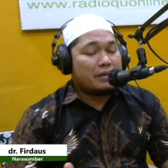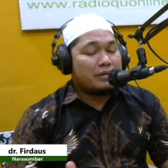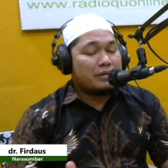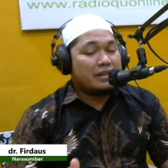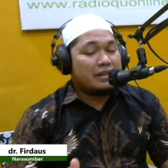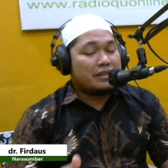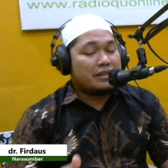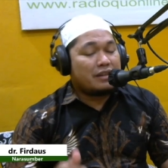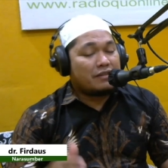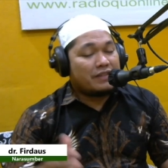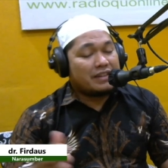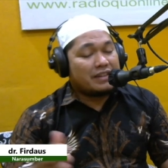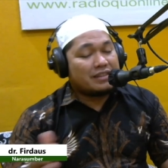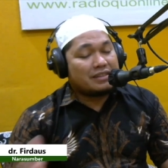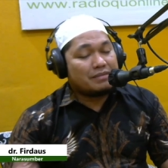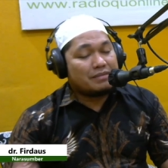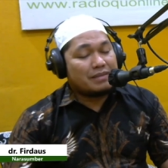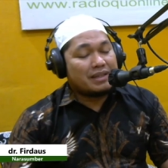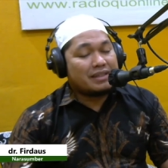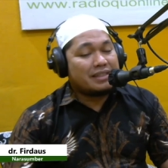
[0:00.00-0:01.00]

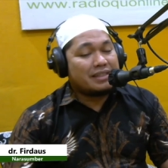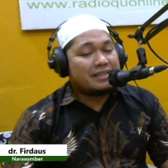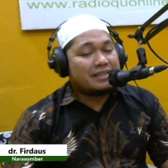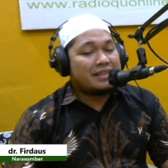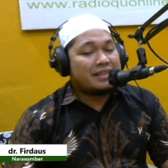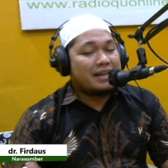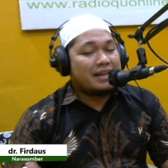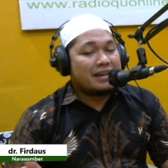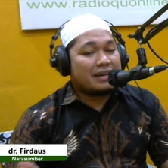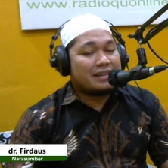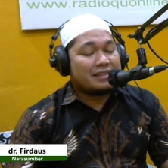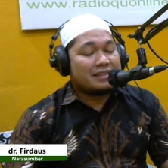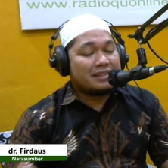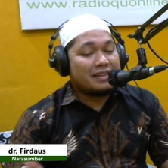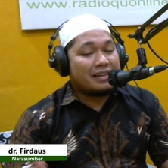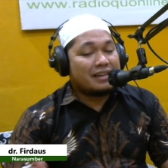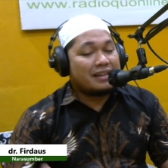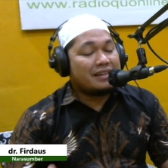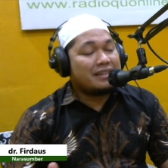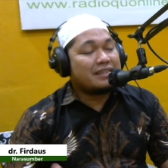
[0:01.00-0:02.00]
intervensi medis ya akan
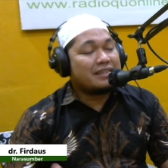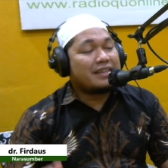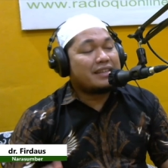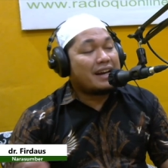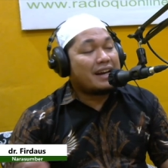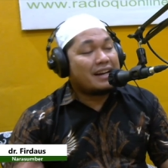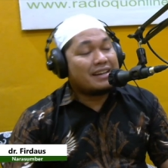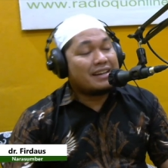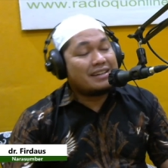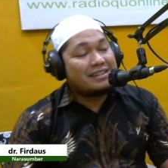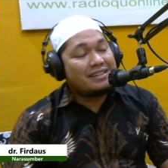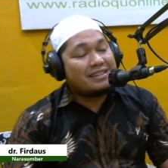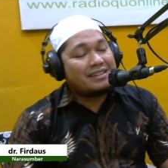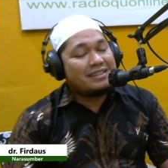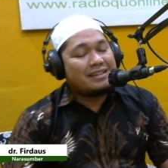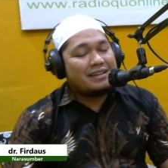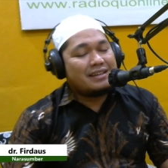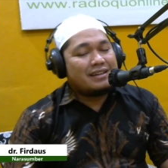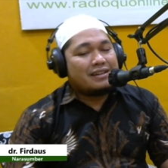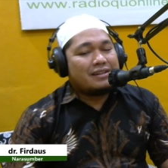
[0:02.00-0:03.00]
segera
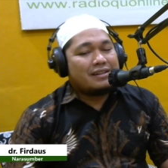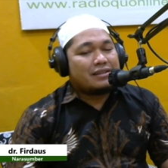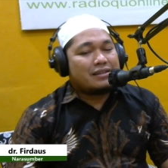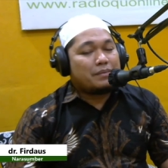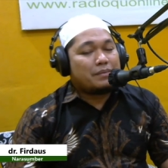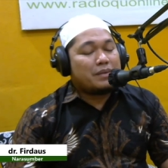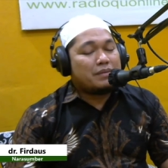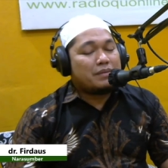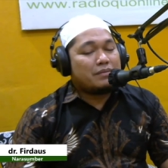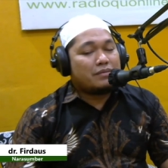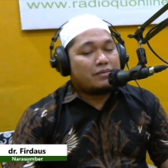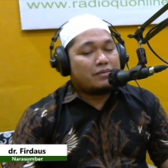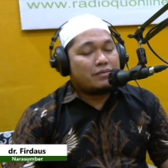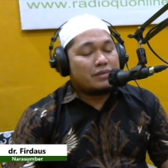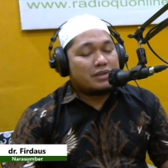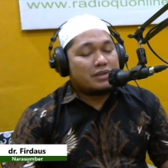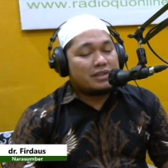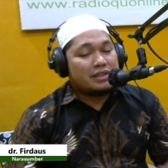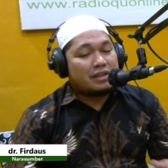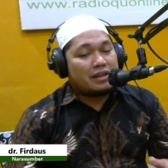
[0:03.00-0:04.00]
ditangani tapi
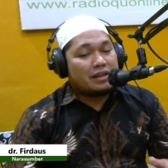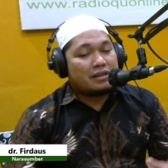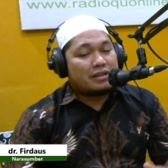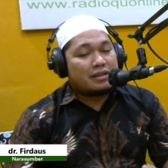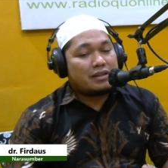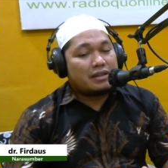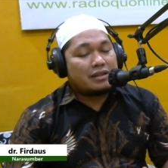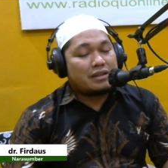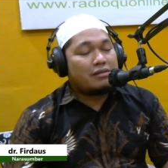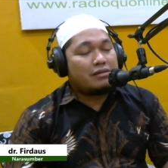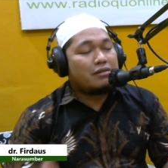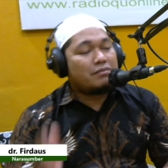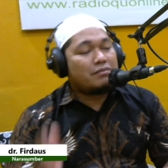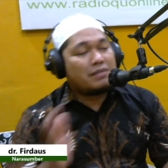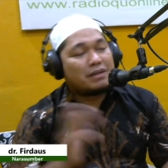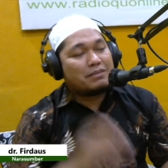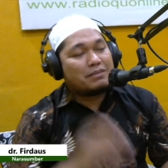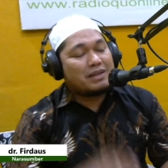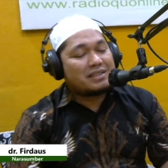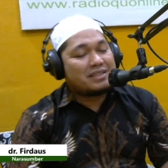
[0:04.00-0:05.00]
jika ternyata oh
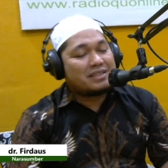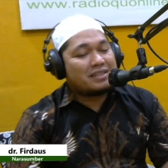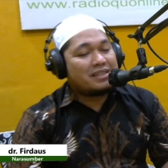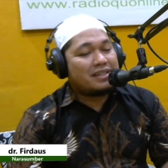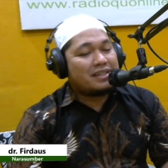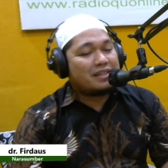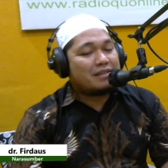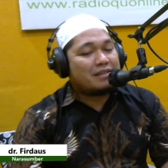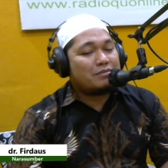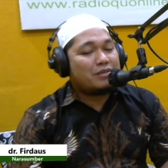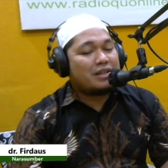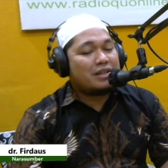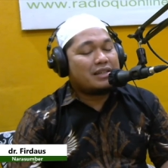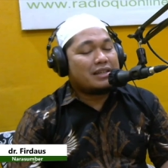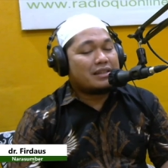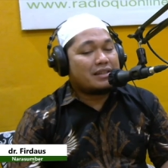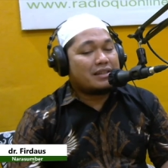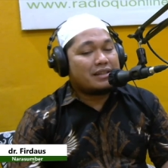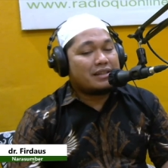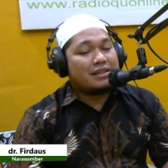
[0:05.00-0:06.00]
baik-baik saja alhamdulillah
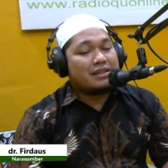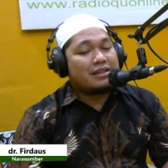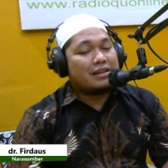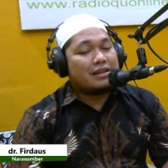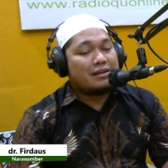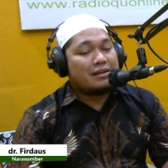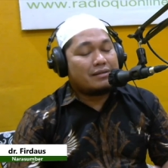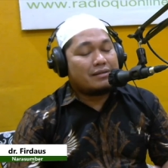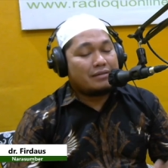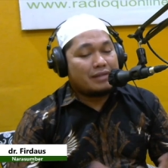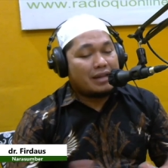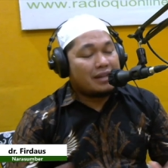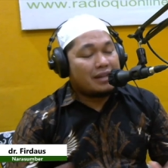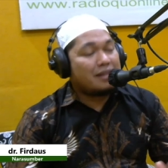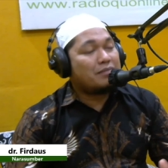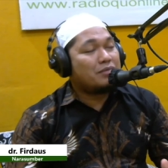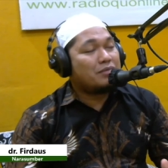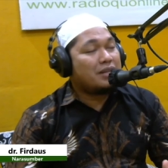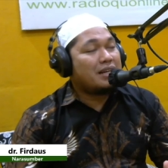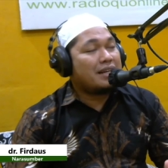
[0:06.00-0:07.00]
ya ternyata ya ya
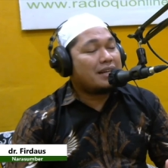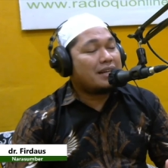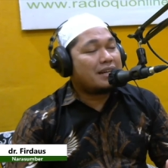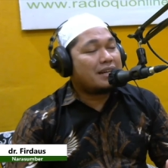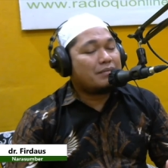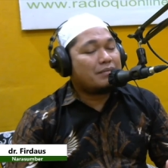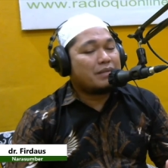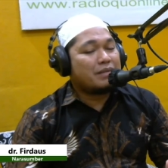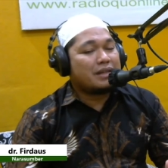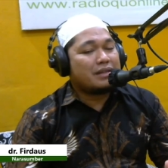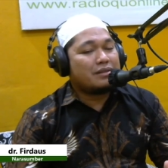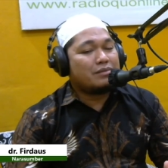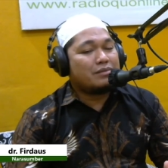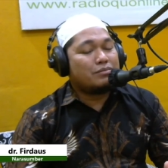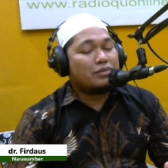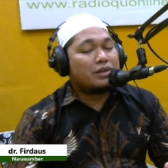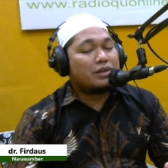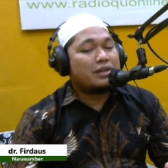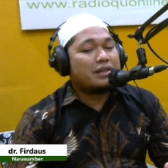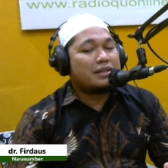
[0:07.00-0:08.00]
alhamdulillah kan begitu
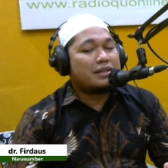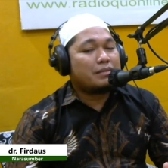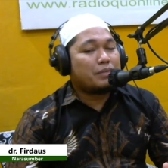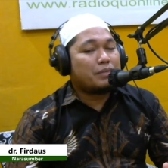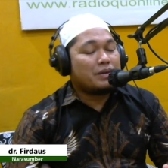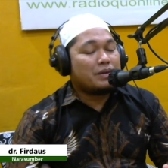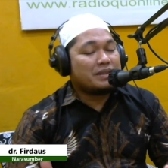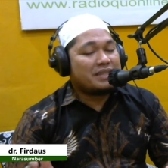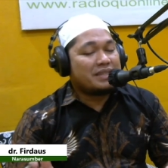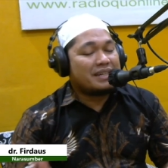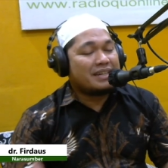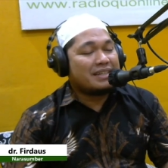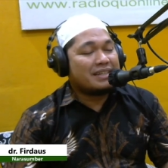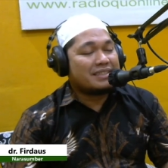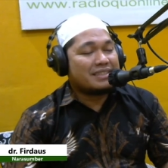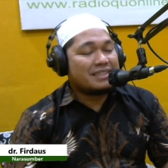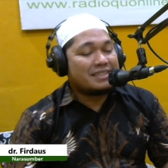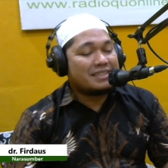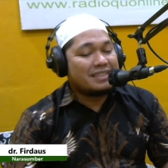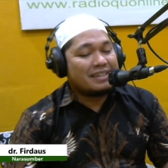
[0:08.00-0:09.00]
mungkin hanya perlu istirahat istirahat
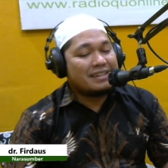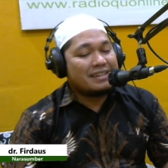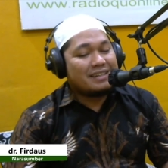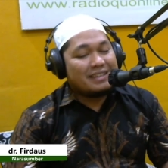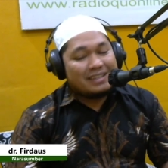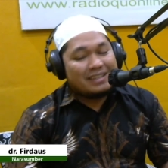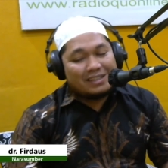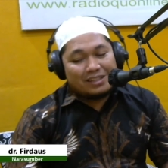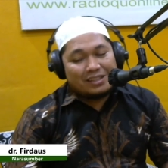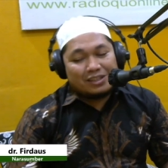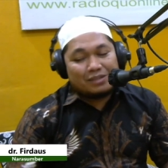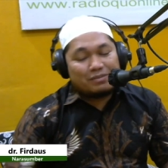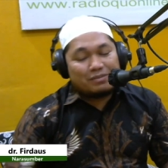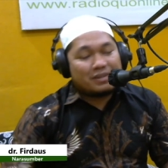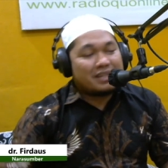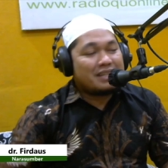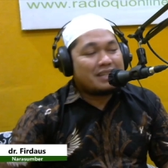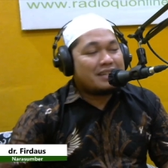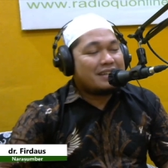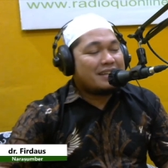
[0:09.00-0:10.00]
saja. Itu
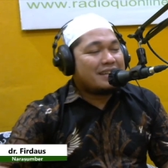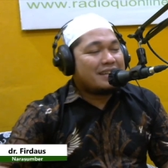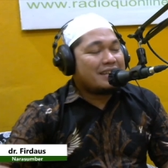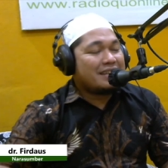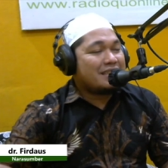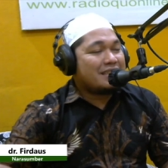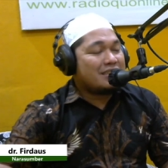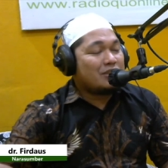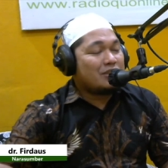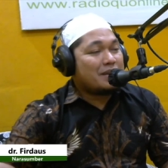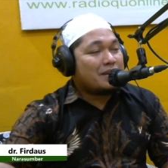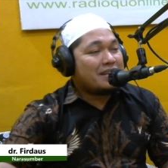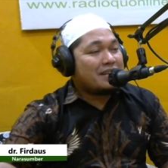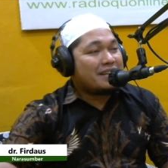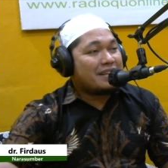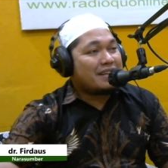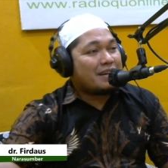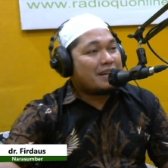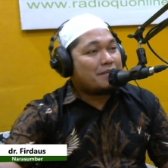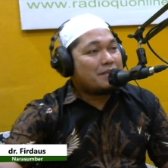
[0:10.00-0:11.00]
mungkin uh, jawaban
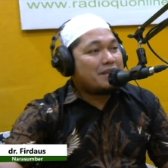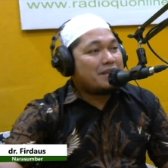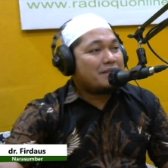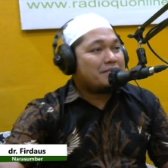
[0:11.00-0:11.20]
dari kami.